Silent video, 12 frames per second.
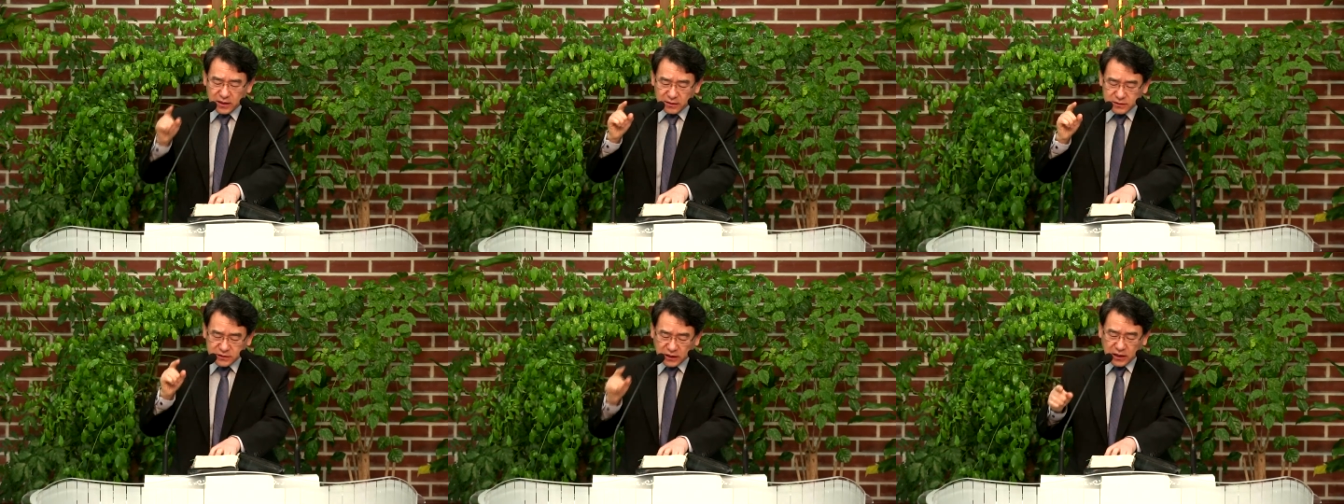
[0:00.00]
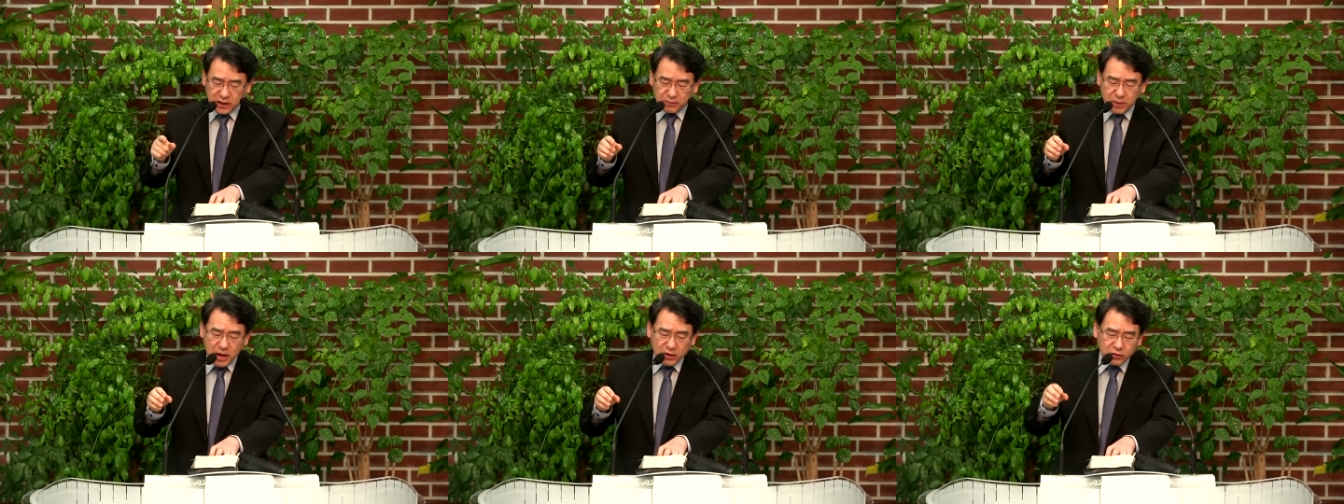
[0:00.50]
자,
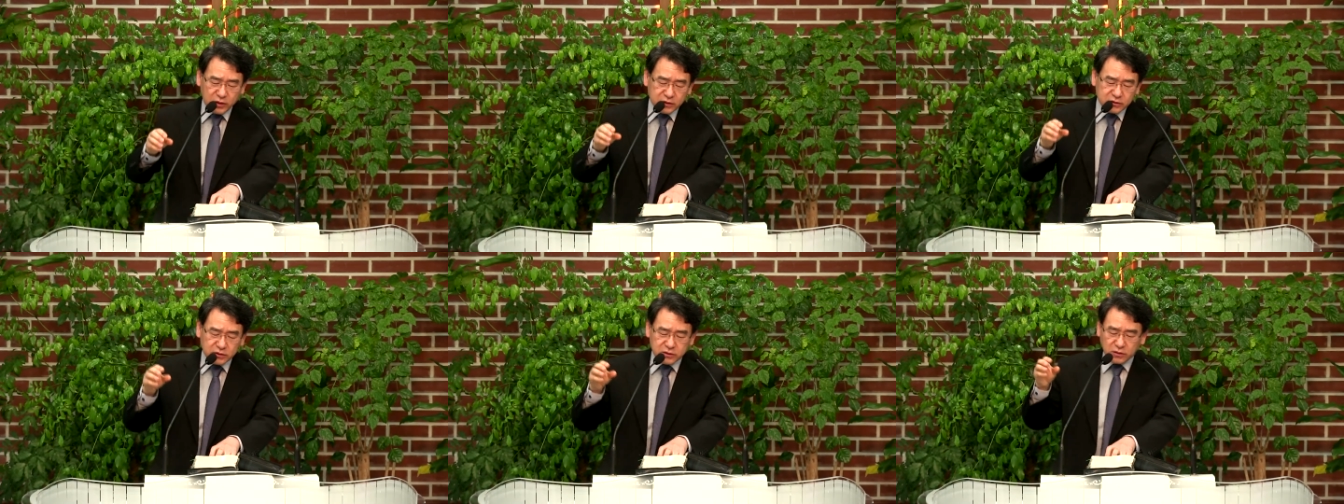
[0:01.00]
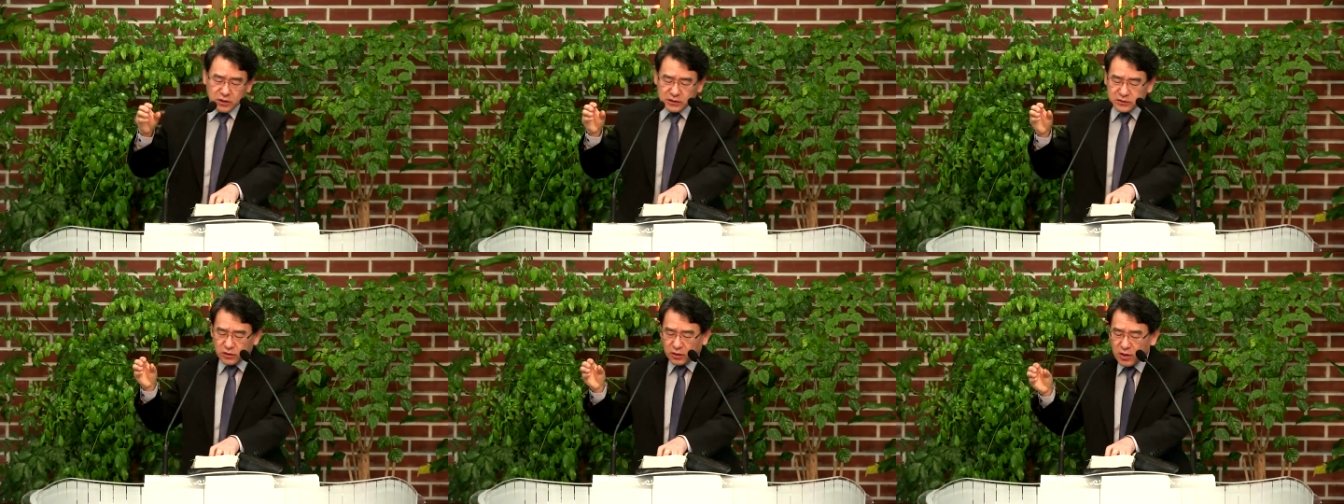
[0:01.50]
바로에게서
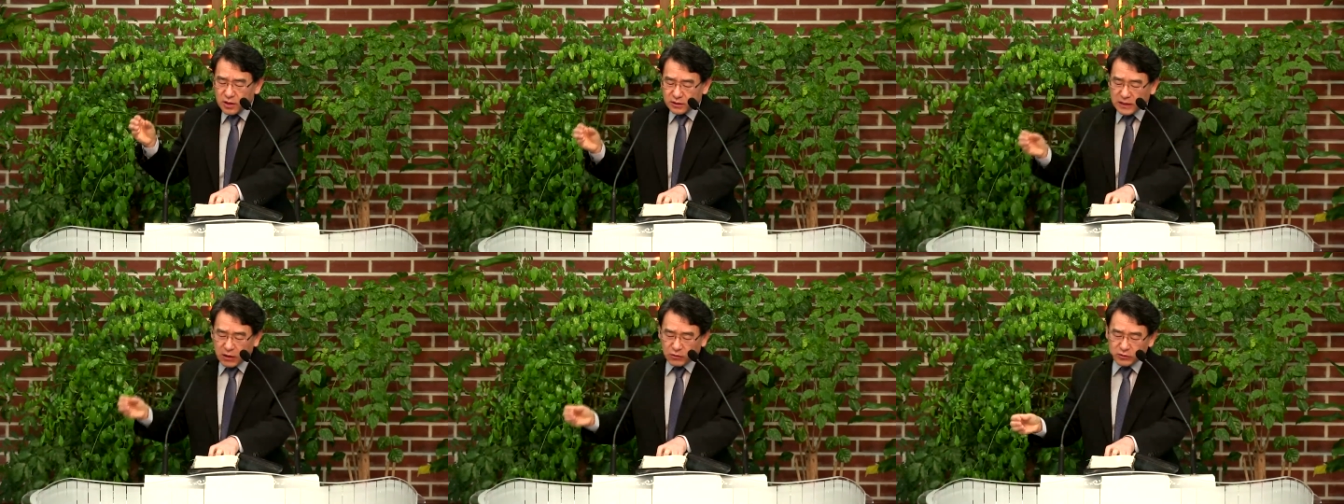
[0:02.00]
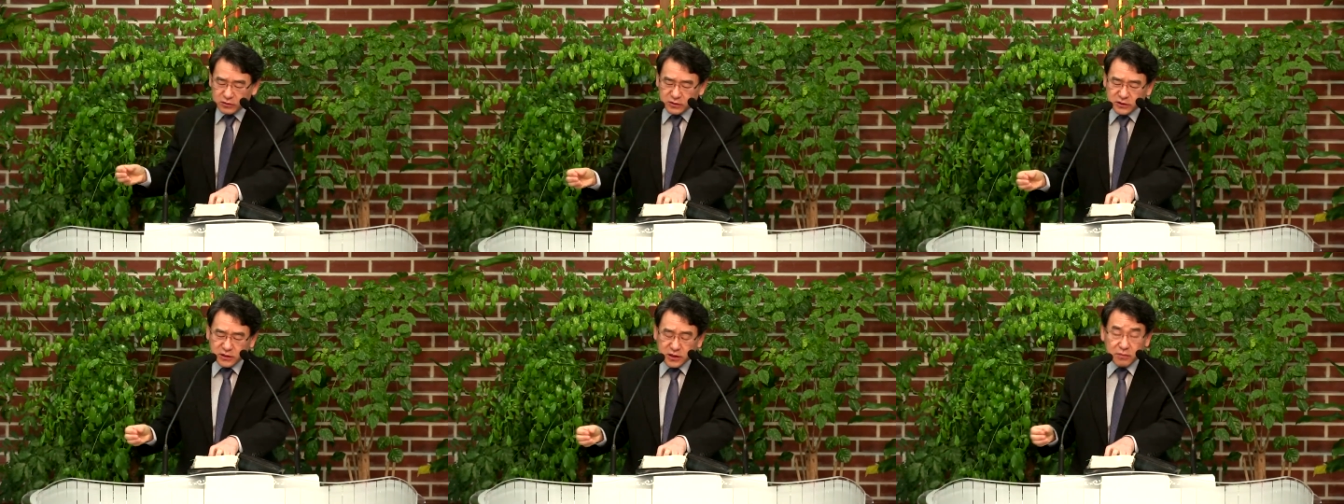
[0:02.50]
떠나서 나오는
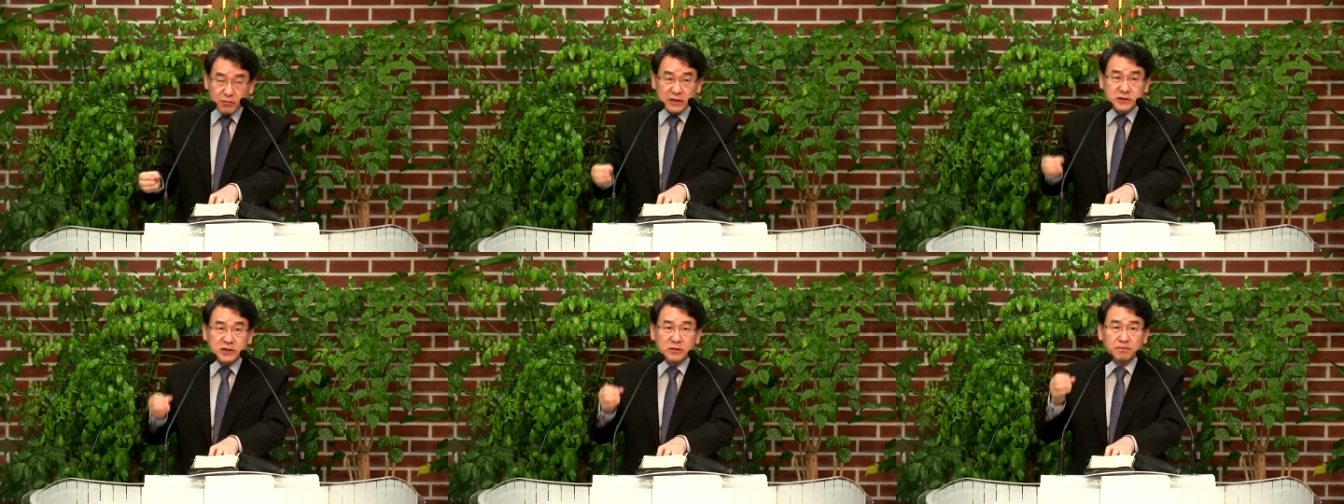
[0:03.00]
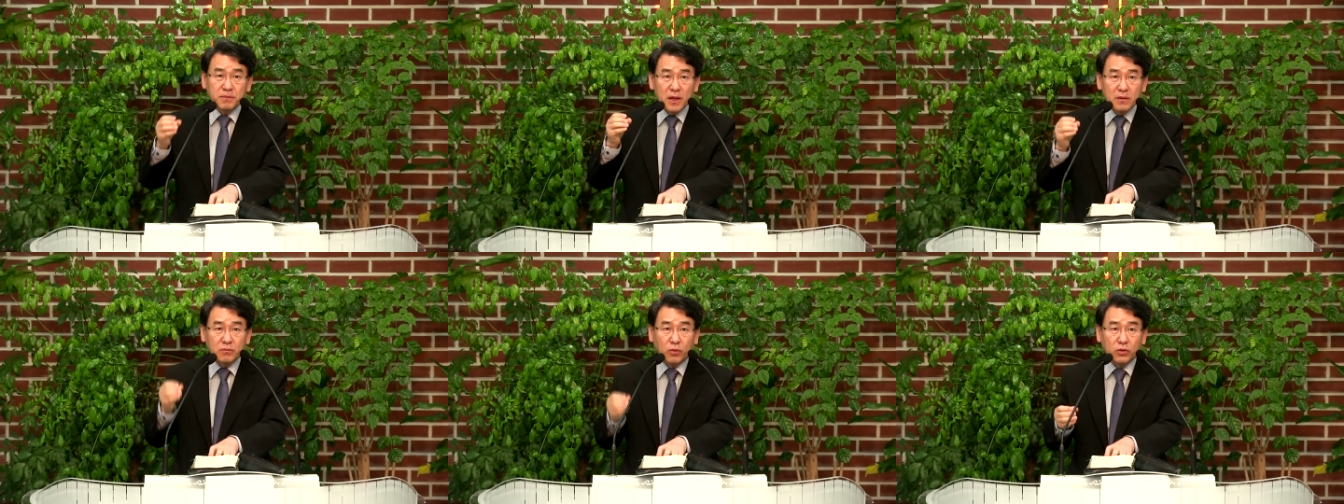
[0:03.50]
길에 마침
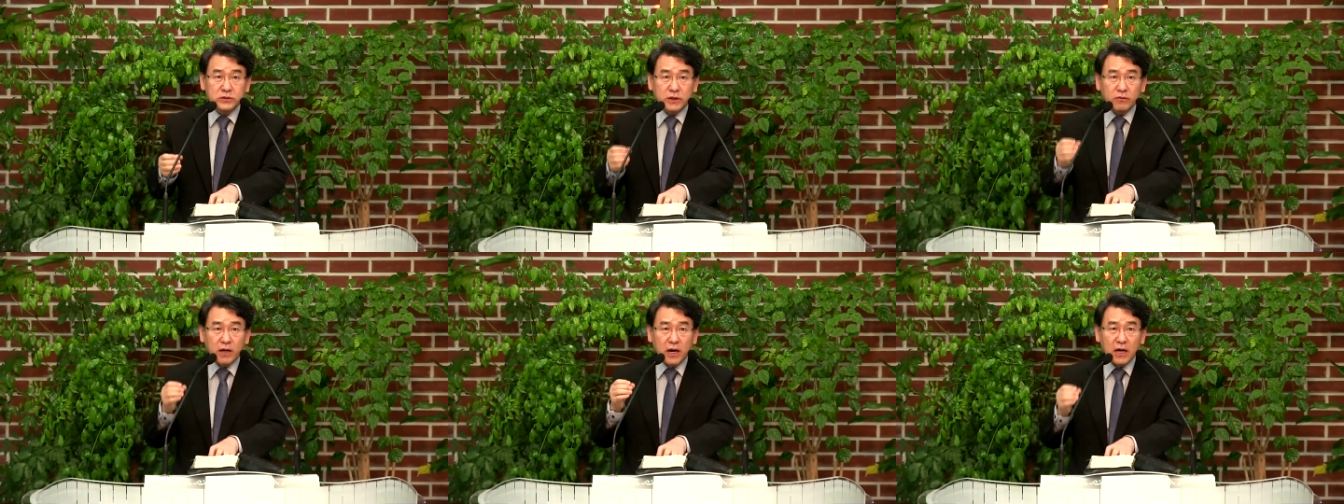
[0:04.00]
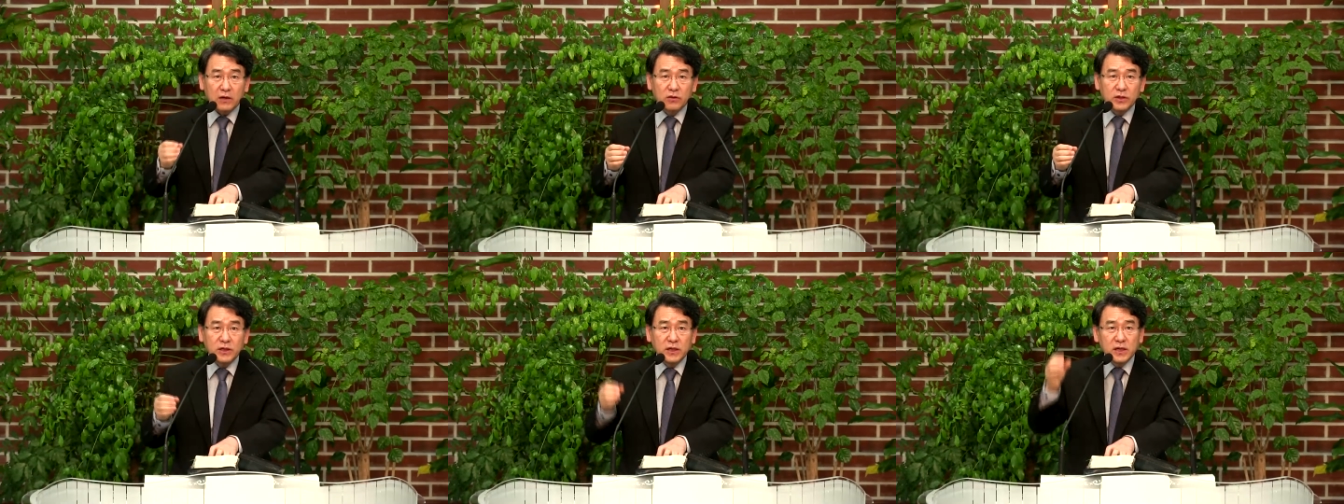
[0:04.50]
모세와
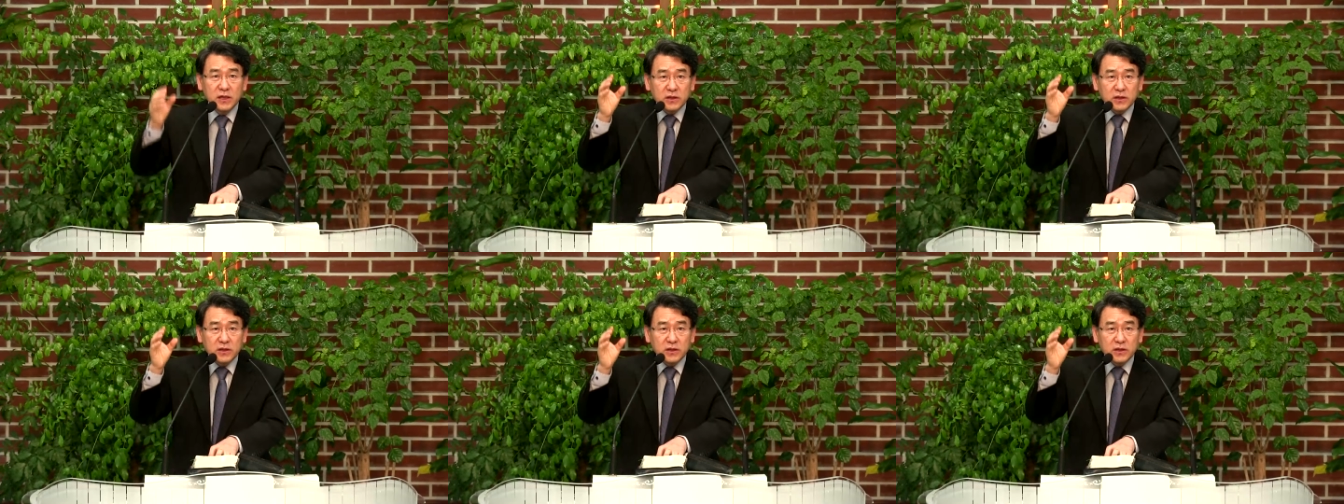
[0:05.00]
아론이